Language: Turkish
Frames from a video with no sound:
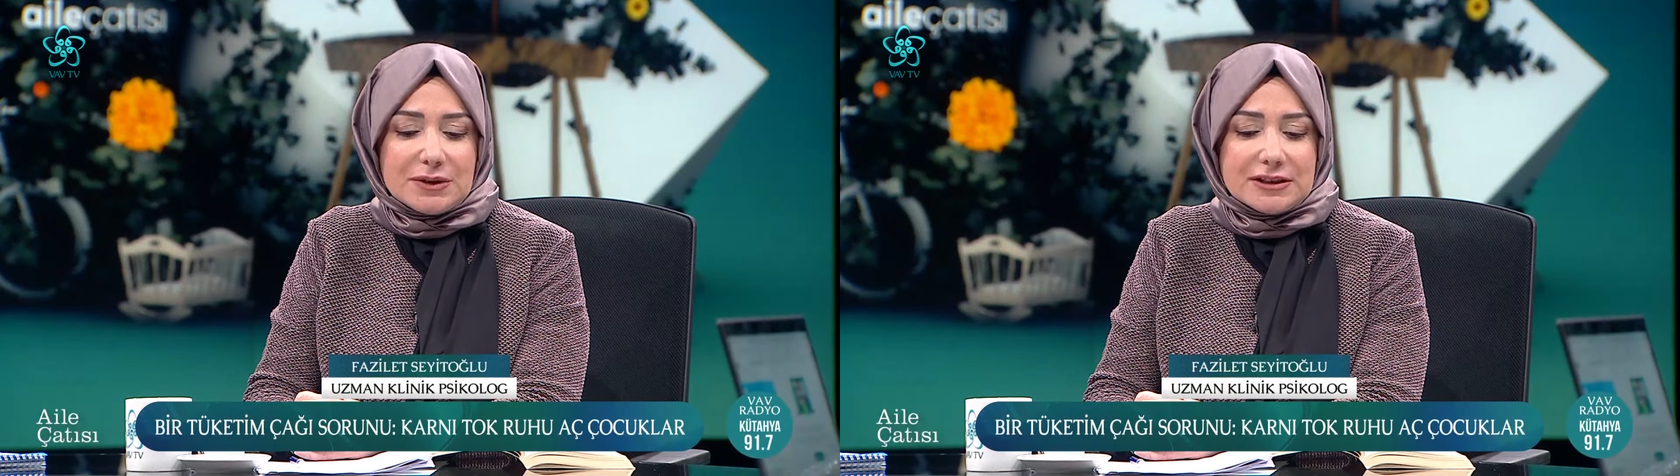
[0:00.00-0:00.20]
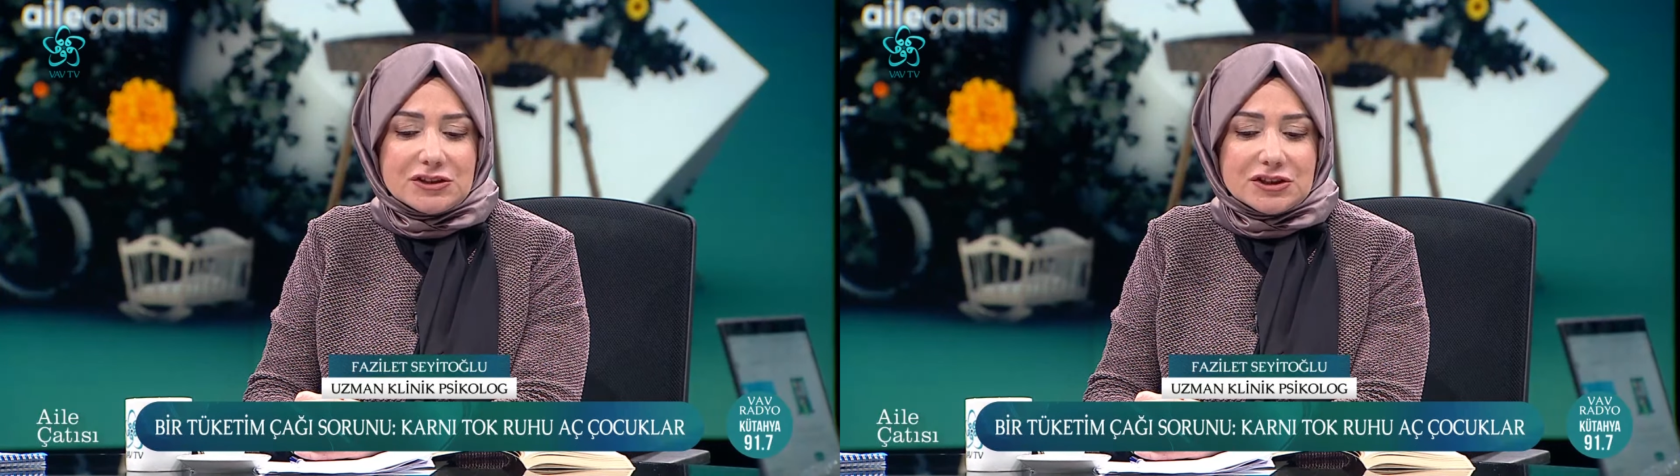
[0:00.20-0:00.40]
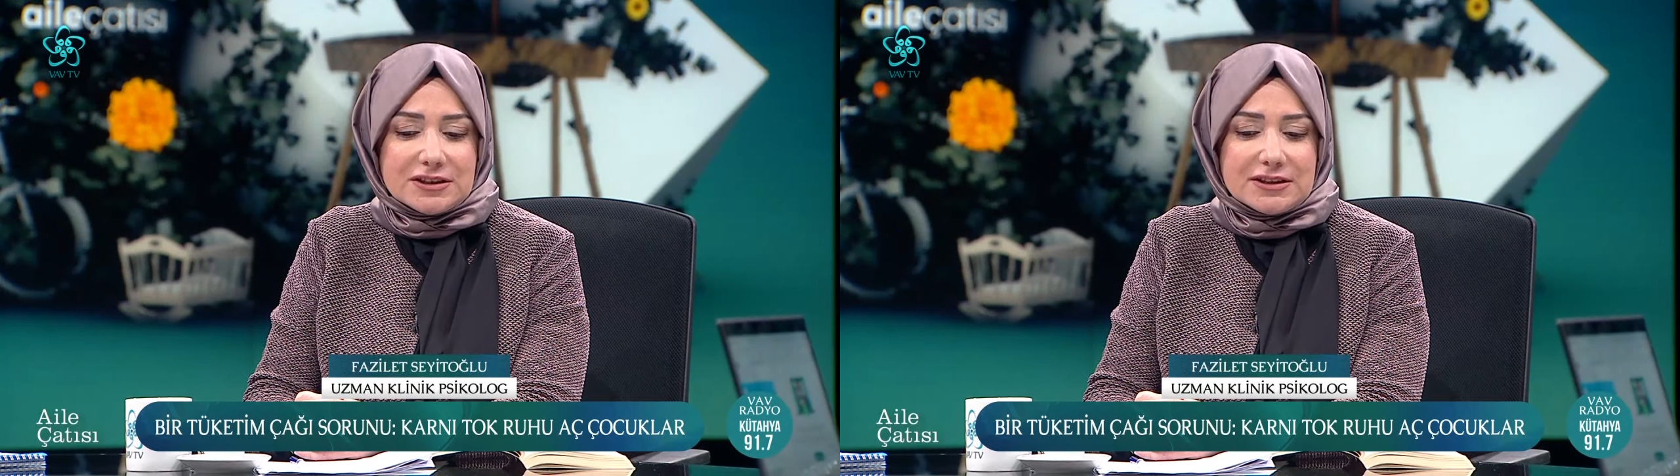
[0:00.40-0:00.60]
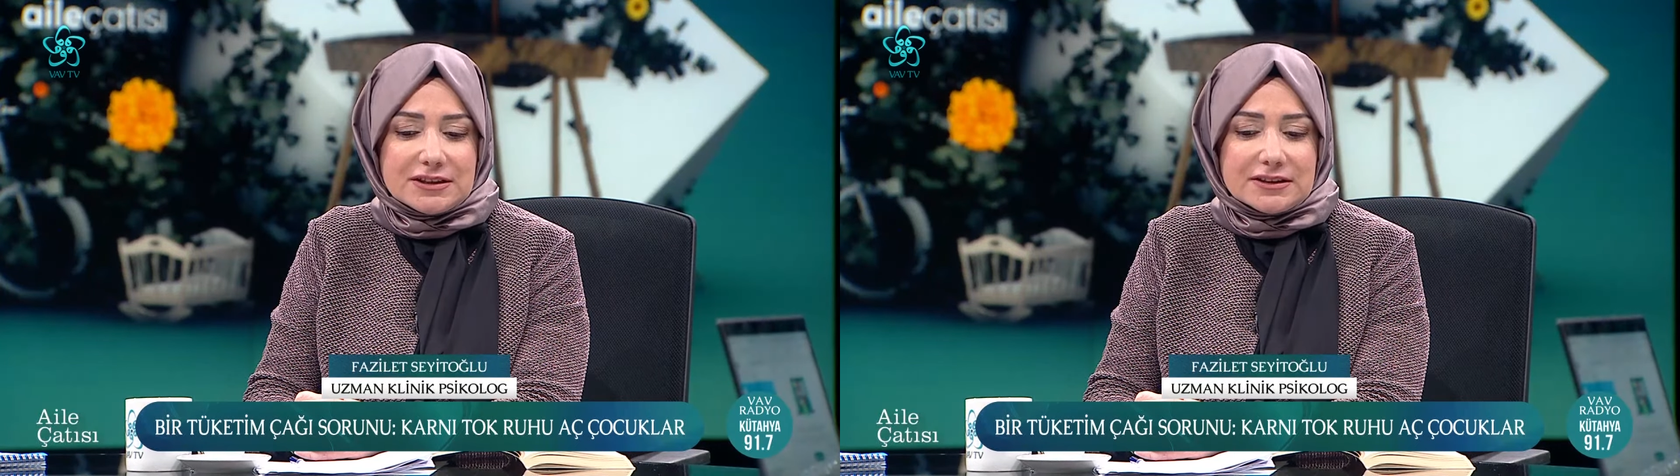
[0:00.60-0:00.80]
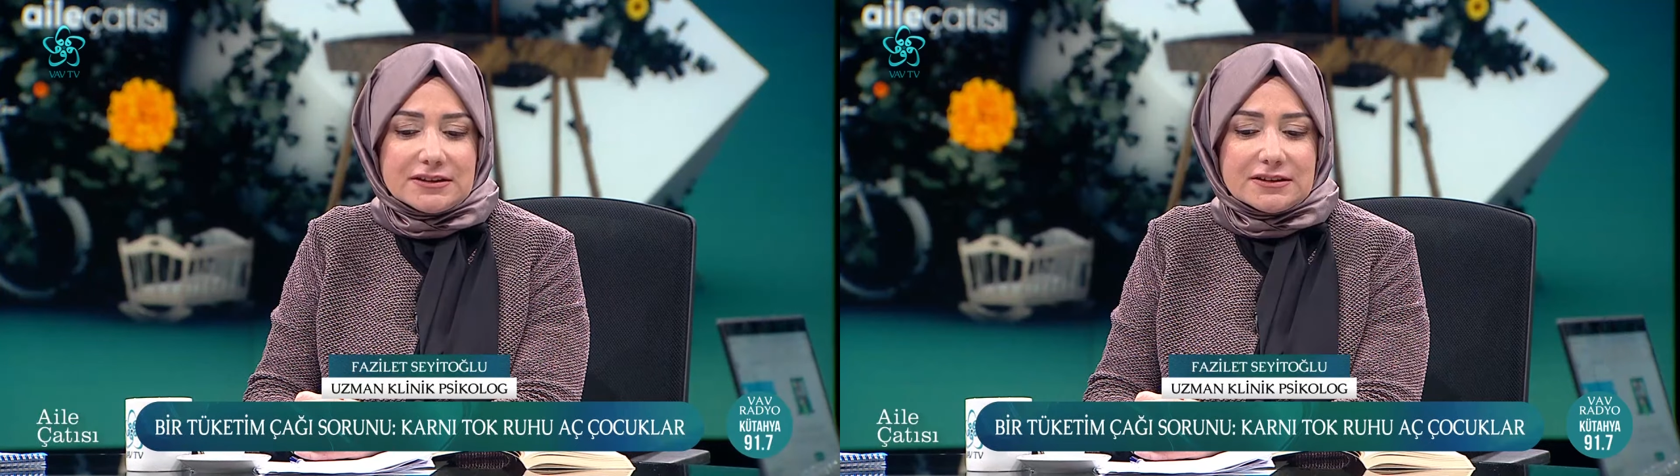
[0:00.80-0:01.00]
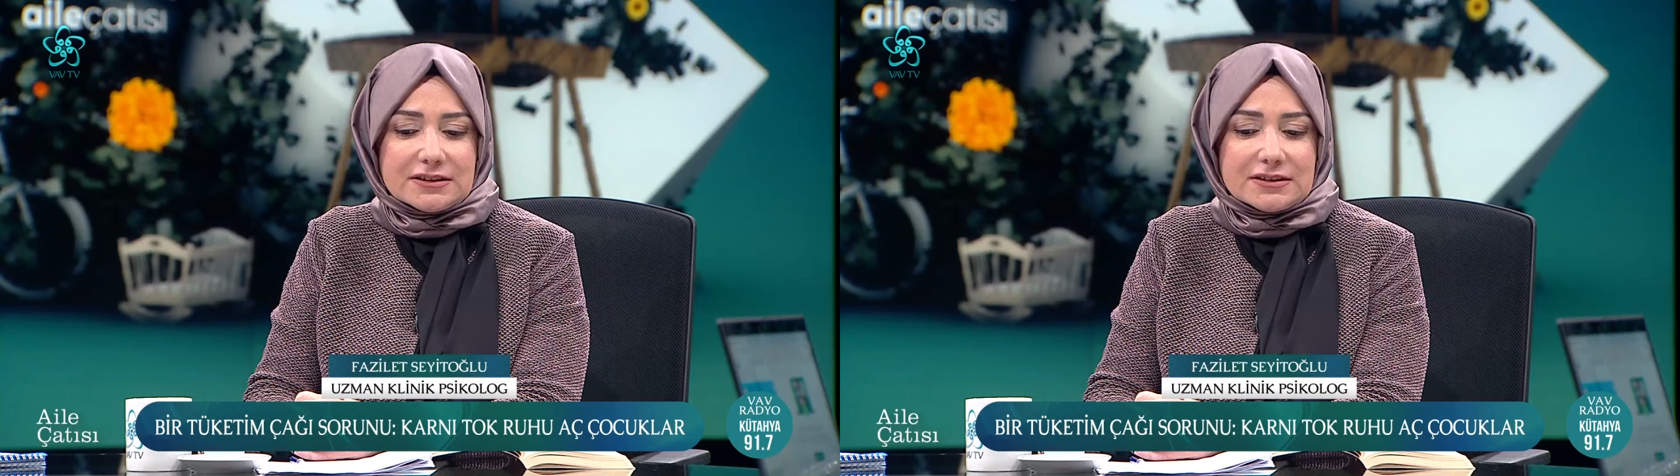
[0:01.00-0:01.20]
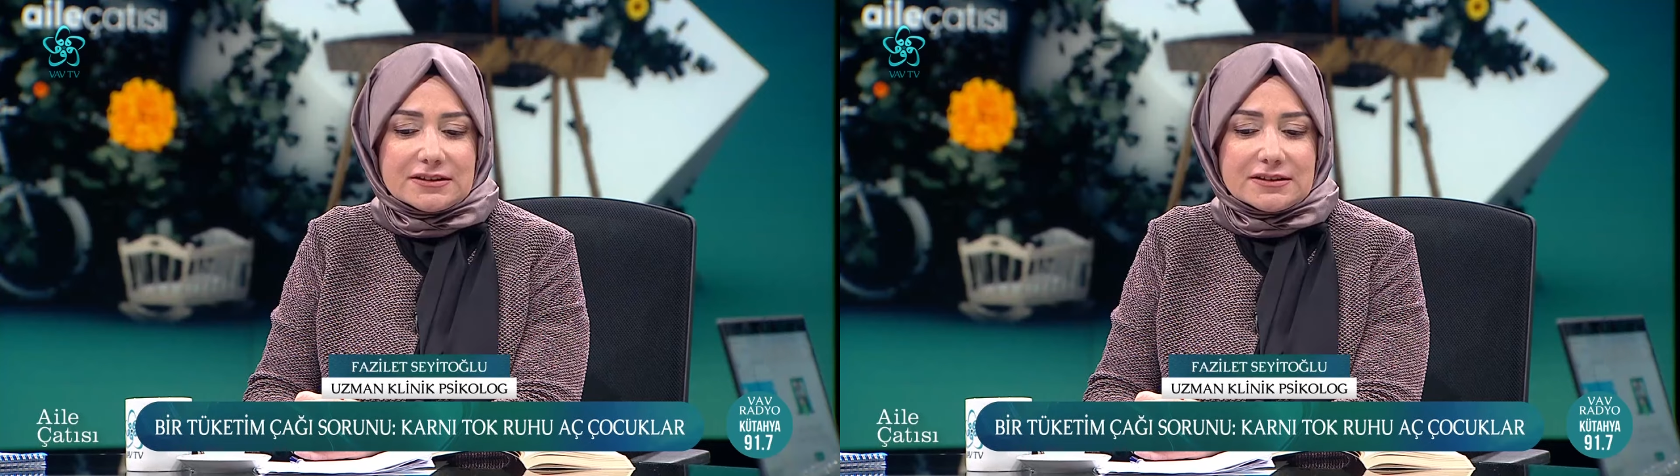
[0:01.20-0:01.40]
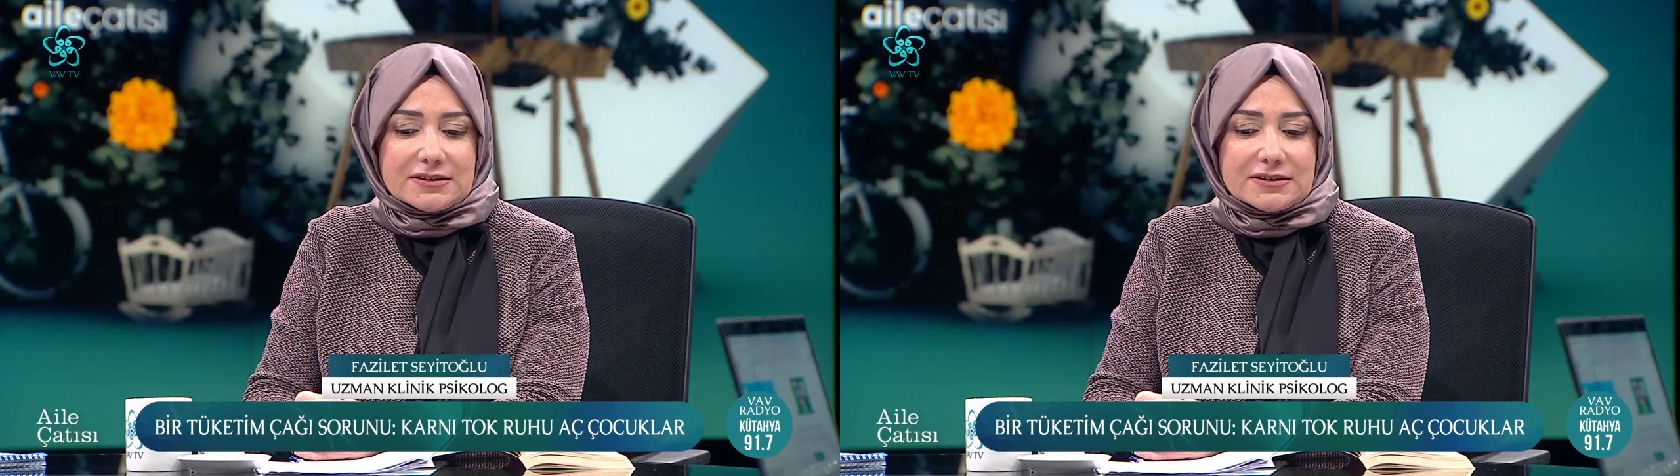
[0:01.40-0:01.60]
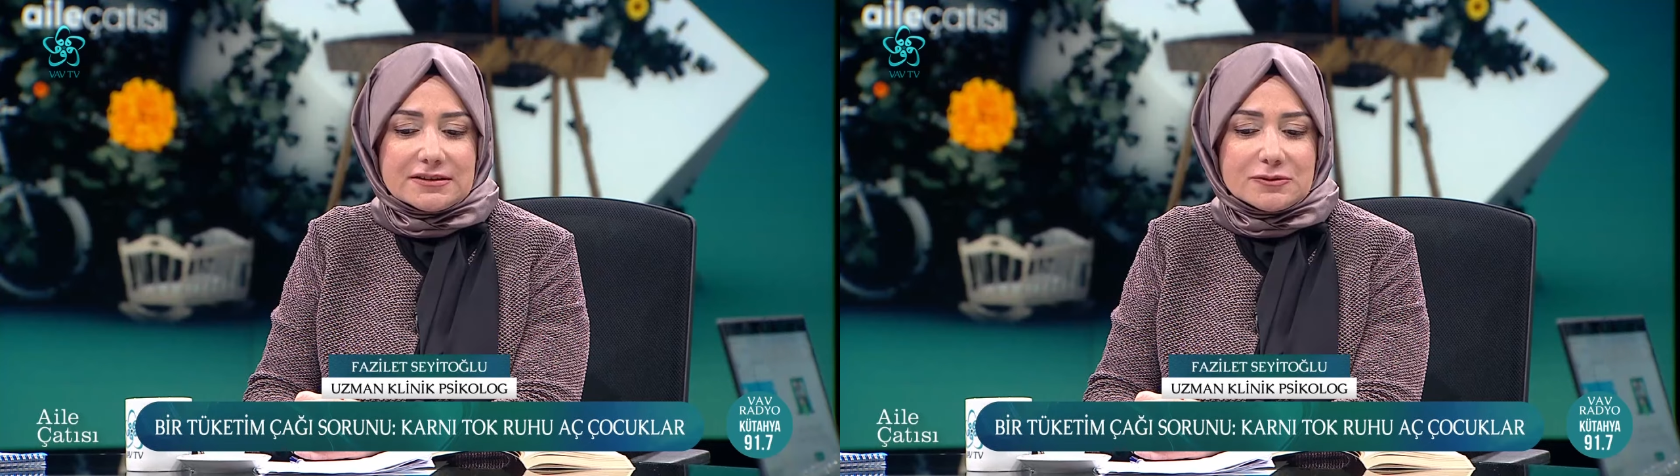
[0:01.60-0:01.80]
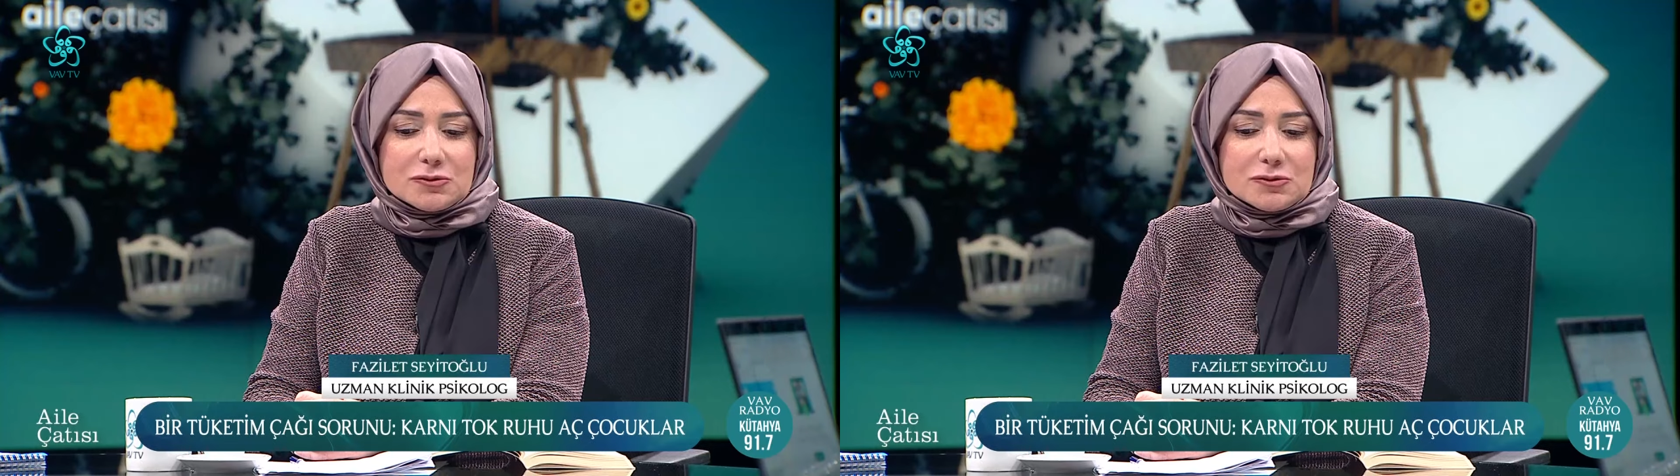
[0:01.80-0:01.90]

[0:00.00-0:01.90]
bencilliğin e,